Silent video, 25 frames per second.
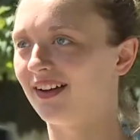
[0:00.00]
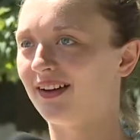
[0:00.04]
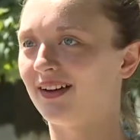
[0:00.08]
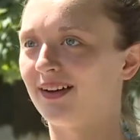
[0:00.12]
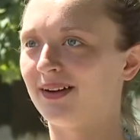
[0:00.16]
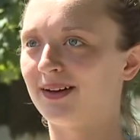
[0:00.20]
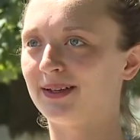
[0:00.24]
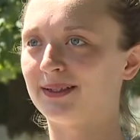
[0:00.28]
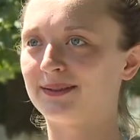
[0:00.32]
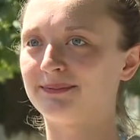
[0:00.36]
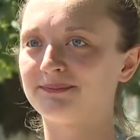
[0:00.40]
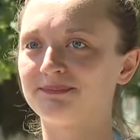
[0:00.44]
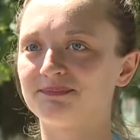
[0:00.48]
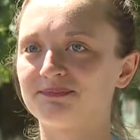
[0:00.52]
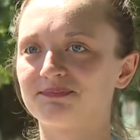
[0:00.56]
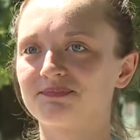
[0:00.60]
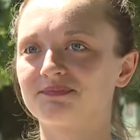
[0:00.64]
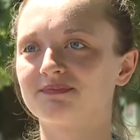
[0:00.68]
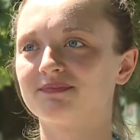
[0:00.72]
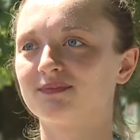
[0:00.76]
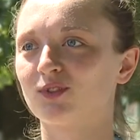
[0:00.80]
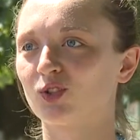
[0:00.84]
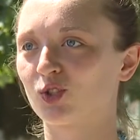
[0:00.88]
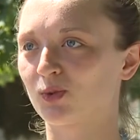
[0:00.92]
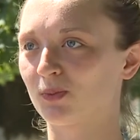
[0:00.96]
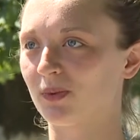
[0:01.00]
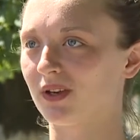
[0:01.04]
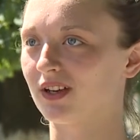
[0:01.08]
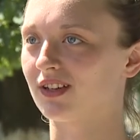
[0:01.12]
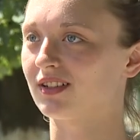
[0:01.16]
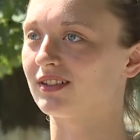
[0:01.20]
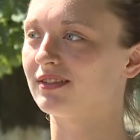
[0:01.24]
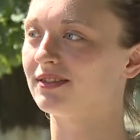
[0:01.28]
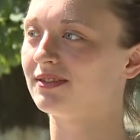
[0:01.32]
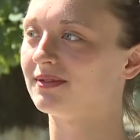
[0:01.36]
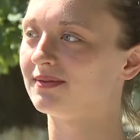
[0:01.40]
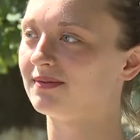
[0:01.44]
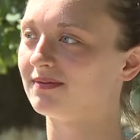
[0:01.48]
Эм,
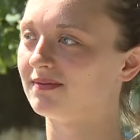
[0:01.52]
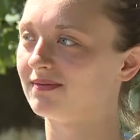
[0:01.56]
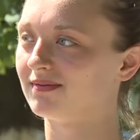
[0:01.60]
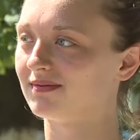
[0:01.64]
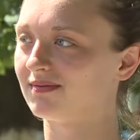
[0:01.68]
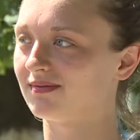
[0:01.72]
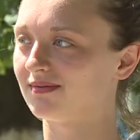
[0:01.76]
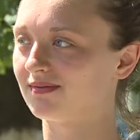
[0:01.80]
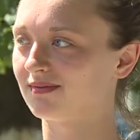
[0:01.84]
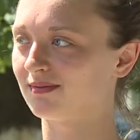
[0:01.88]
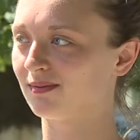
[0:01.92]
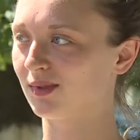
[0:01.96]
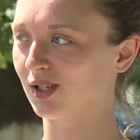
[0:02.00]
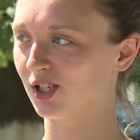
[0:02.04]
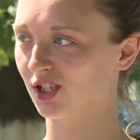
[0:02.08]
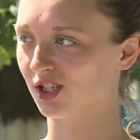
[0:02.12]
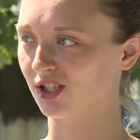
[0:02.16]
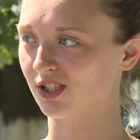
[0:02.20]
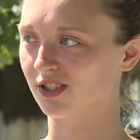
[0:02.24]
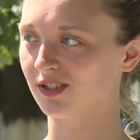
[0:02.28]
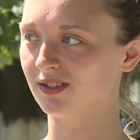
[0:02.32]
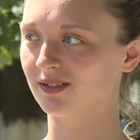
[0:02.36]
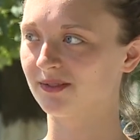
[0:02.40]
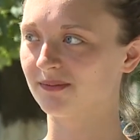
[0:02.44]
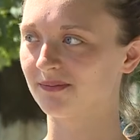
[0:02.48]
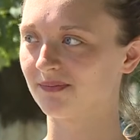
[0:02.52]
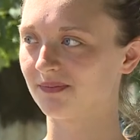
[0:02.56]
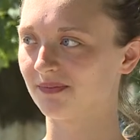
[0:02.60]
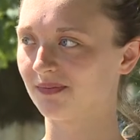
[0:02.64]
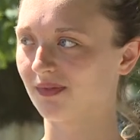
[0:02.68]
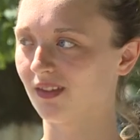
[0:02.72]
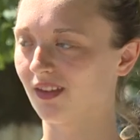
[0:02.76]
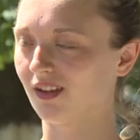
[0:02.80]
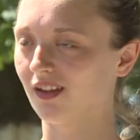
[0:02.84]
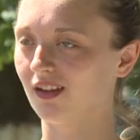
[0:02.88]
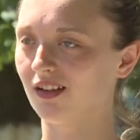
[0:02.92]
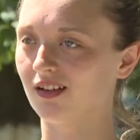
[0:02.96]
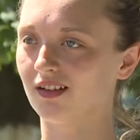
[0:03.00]
успехов больших.
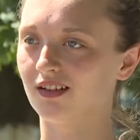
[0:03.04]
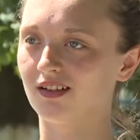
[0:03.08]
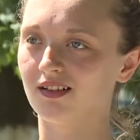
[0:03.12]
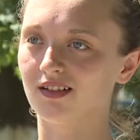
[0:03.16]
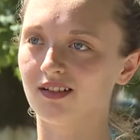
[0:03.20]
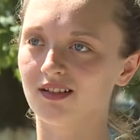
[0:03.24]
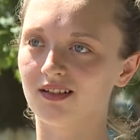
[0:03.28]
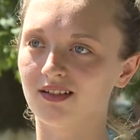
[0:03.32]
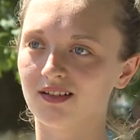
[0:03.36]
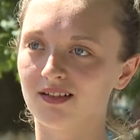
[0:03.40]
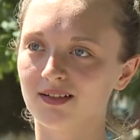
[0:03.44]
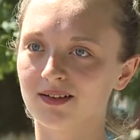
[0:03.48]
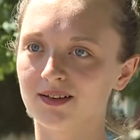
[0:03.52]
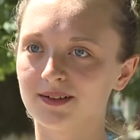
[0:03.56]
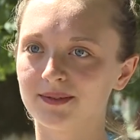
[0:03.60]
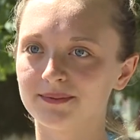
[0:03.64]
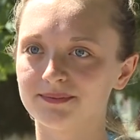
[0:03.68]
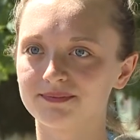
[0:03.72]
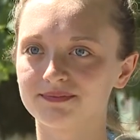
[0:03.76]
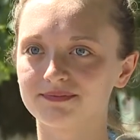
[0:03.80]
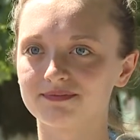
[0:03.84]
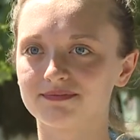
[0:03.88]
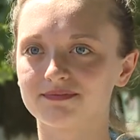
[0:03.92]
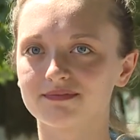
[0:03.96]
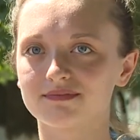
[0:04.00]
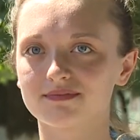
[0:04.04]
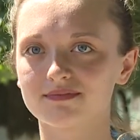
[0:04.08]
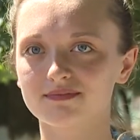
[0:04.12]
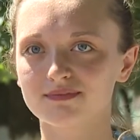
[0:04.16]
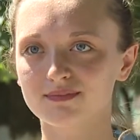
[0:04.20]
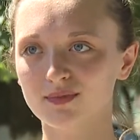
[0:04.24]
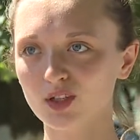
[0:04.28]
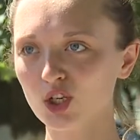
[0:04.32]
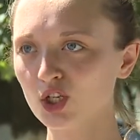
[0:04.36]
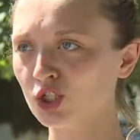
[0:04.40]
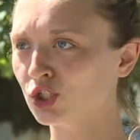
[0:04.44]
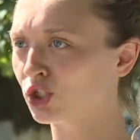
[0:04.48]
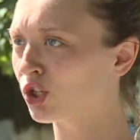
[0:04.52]
Эм,
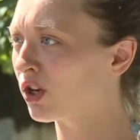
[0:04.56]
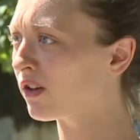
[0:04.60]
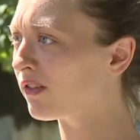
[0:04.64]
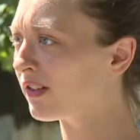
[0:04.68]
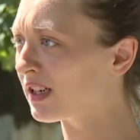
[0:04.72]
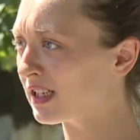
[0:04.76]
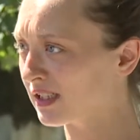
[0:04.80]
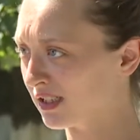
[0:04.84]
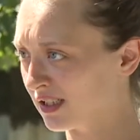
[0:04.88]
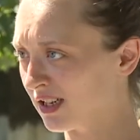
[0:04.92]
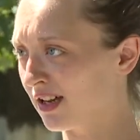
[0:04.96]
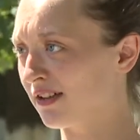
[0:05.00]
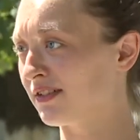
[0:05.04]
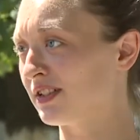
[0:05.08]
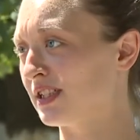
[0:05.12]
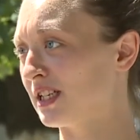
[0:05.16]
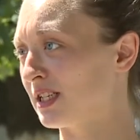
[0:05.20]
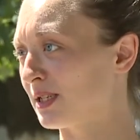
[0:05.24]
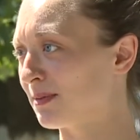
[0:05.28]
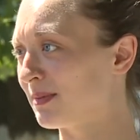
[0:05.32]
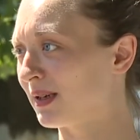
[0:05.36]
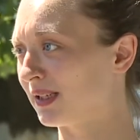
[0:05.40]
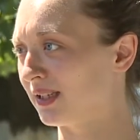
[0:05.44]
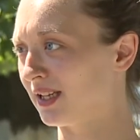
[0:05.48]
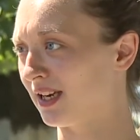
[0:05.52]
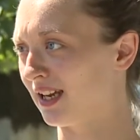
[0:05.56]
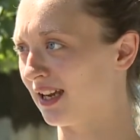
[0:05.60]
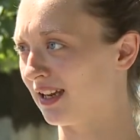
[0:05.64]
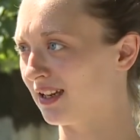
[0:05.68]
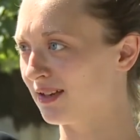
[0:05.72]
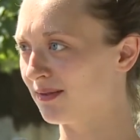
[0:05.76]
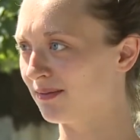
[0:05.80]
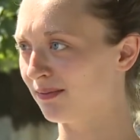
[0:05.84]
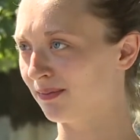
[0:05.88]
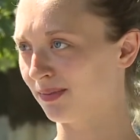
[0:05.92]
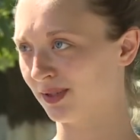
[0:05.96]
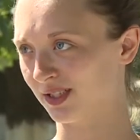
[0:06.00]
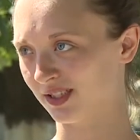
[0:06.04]
что вас, да, все
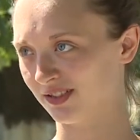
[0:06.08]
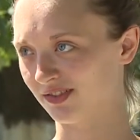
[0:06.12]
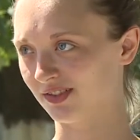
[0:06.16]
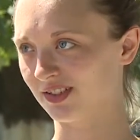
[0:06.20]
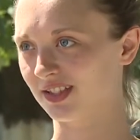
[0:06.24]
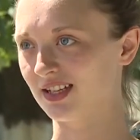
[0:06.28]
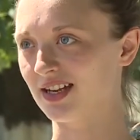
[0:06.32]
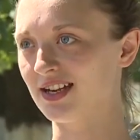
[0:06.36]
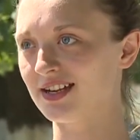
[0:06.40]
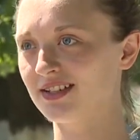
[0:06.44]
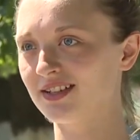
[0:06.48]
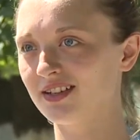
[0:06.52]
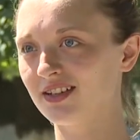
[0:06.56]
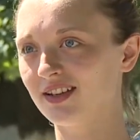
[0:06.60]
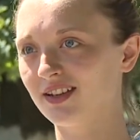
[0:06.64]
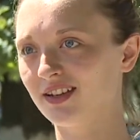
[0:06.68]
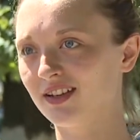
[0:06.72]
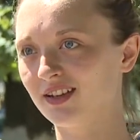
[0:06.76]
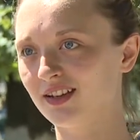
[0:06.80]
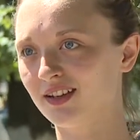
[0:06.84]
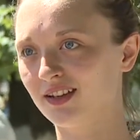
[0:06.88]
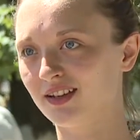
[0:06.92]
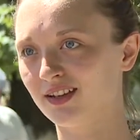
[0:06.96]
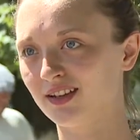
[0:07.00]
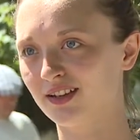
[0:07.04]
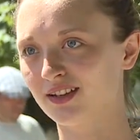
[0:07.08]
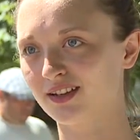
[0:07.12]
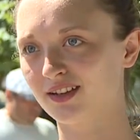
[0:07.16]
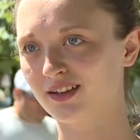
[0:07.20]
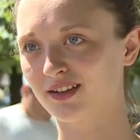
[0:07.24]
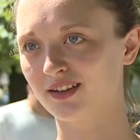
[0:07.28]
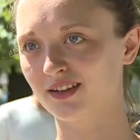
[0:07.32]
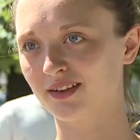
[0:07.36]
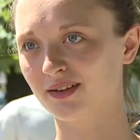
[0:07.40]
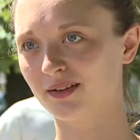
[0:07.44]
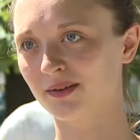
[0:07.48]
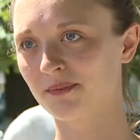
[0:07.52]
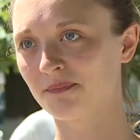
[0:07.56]
смотрели, процветание
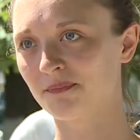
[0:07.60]
и